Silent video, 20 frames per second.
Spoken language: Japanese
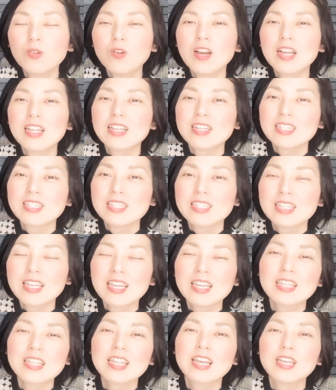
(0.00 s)
話ししてい
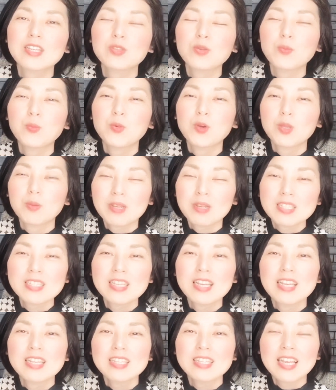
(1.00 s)
きたいと思います
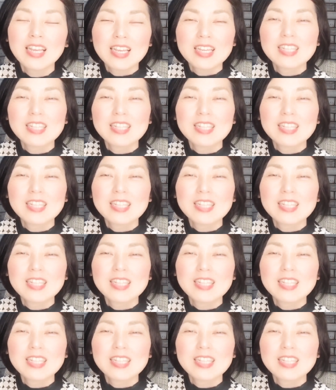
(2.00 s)
是非